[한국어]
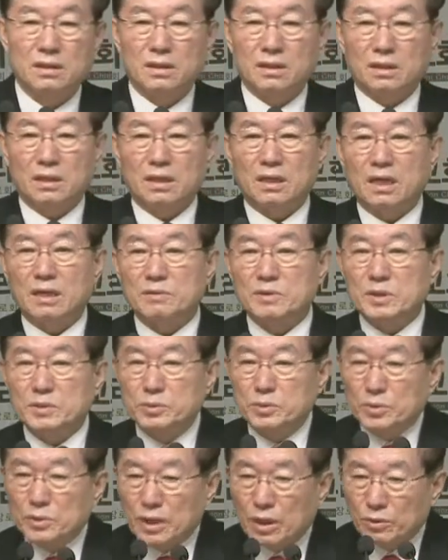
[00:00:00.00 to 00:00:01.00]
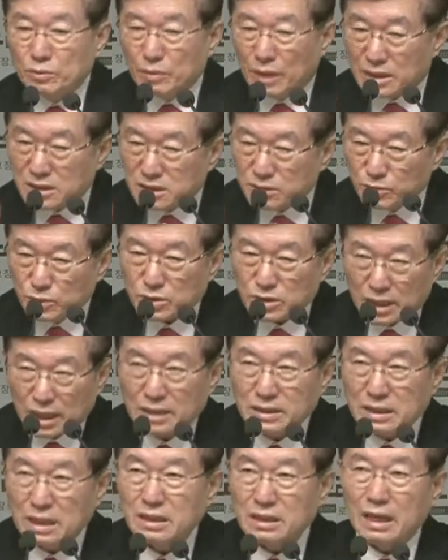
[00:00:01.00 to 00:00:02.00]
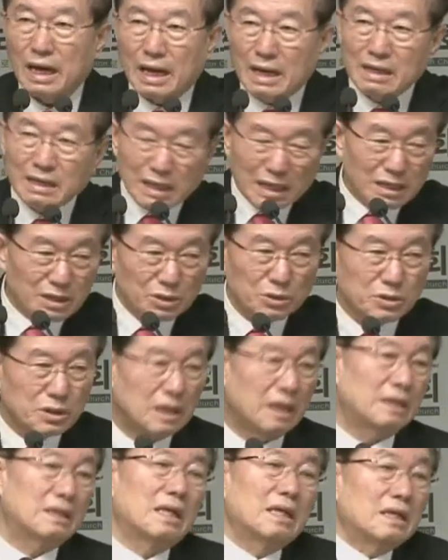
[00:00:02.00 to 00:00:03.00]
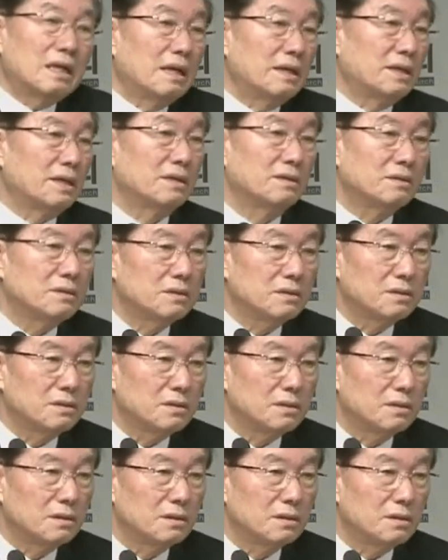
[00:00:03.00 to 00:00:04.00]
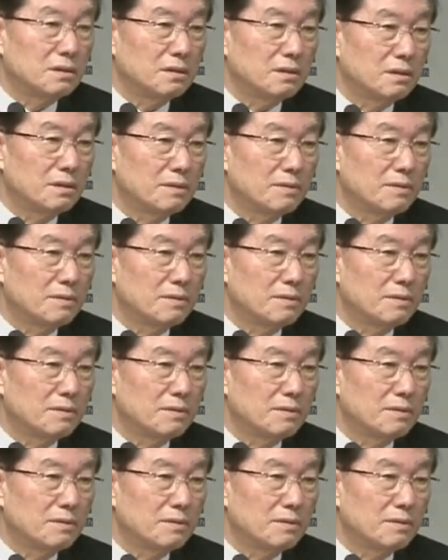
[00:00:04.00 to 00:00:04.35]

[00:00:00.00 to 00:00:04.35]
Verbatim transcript: 하나님 입으로 나온 말씀으로 산다는 걸 알게 하려고 그렇게 했다는 거 아니에요. 어?